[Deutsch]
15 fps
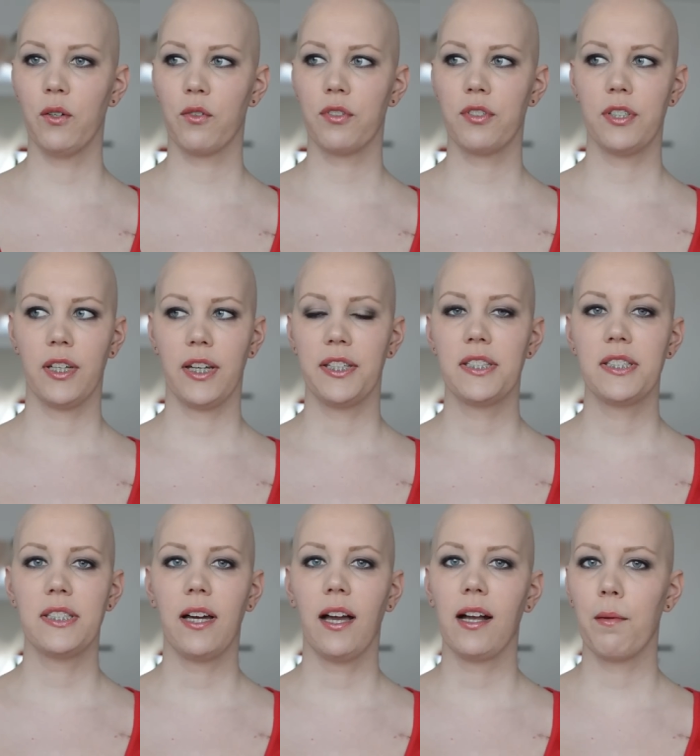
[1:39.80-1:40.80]
und den ganzen
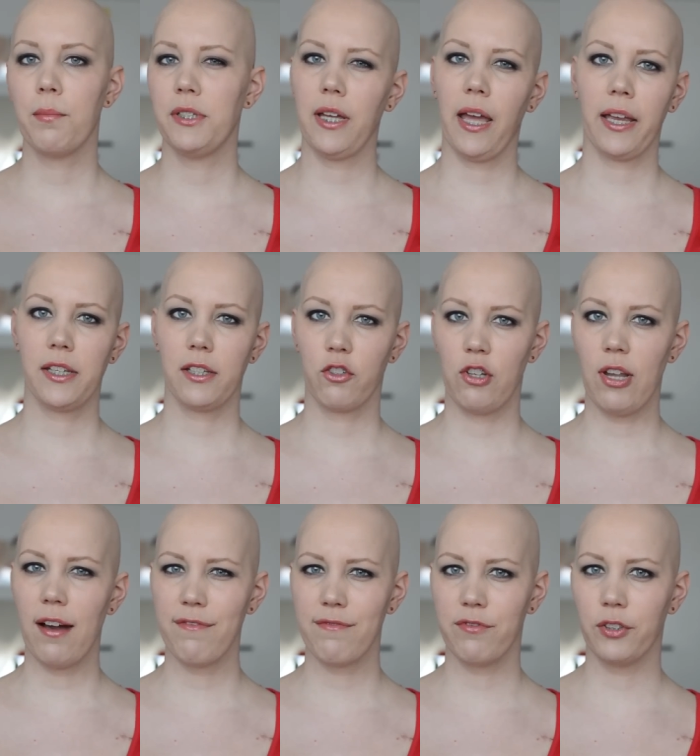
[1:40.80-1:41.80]
Tag habe ich eigentlich
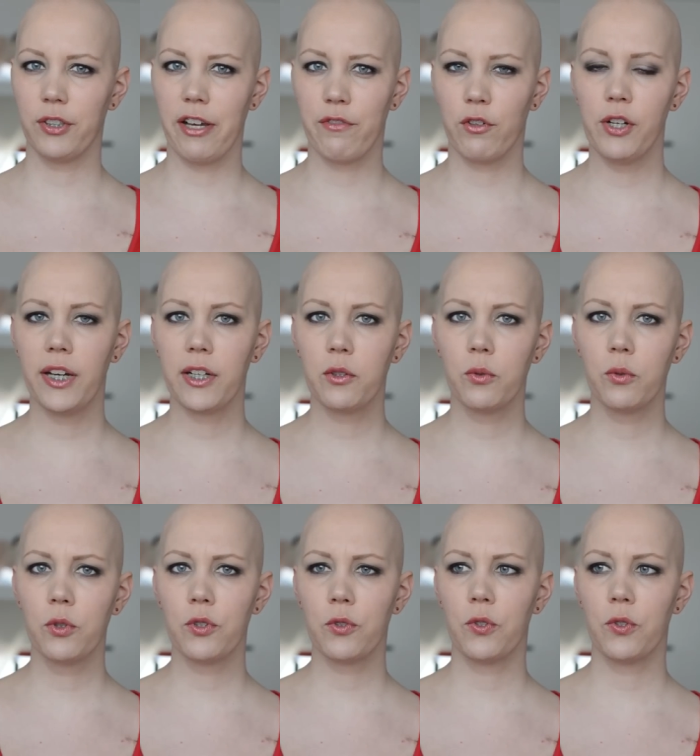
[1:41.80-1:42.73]
geschlafen von der Vollnarkose.